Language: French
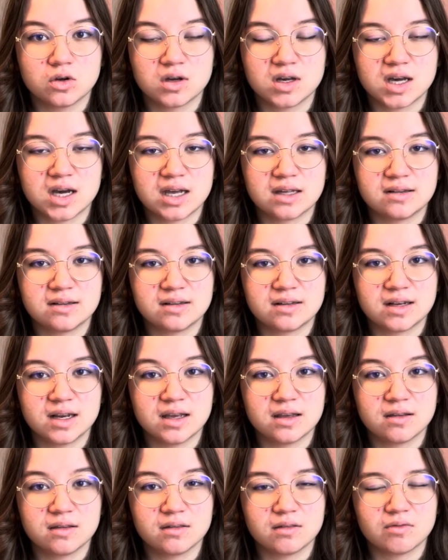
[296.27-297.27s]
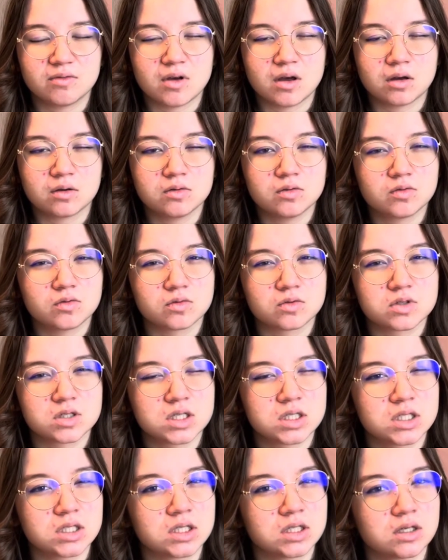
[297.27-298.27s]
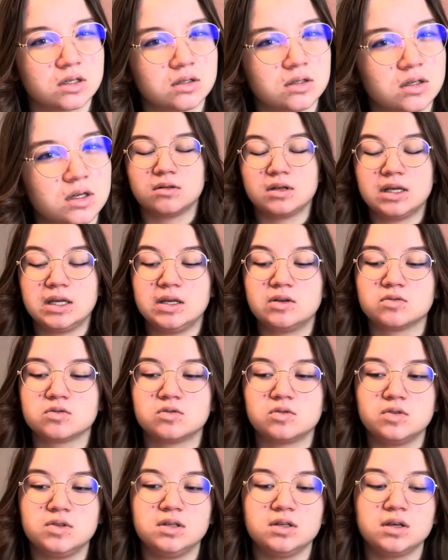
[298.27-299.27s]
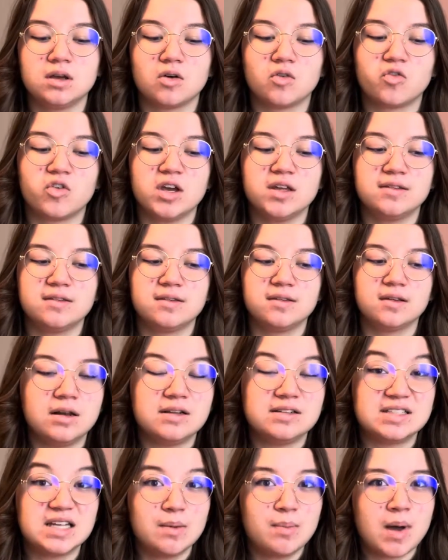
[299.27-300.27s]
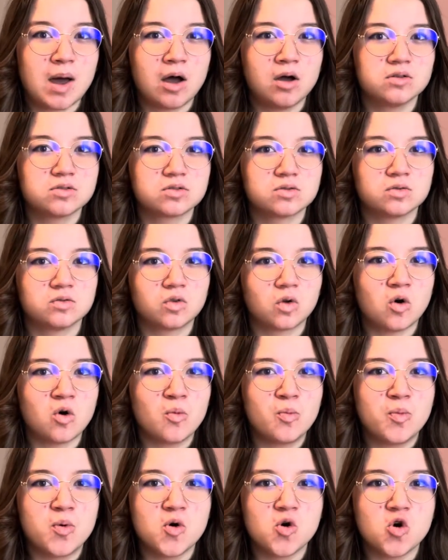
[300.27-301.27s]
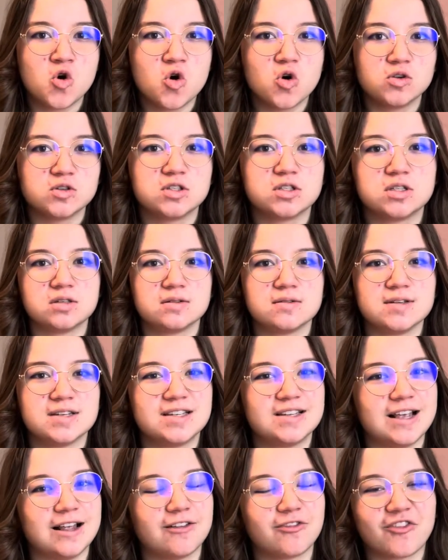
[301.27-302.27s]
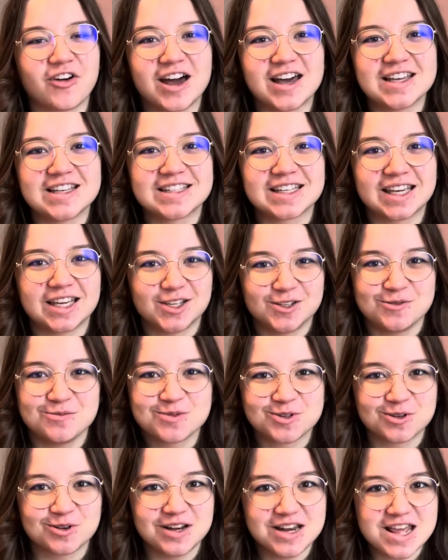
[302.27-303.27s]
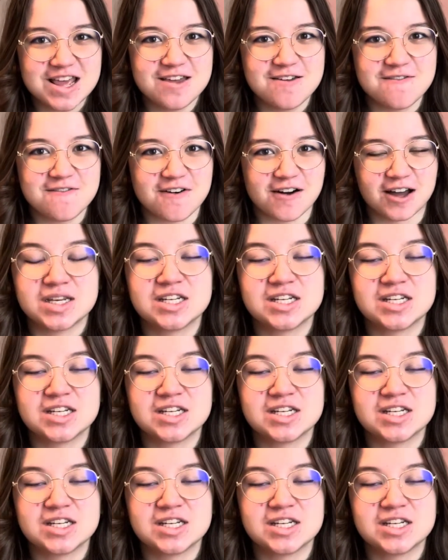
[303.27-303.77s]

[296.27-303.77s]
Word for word: Atlas va ressurgir. Et on se dit qu'en fait, les apparences sont trompeuses. Cette phrase résume ce livre.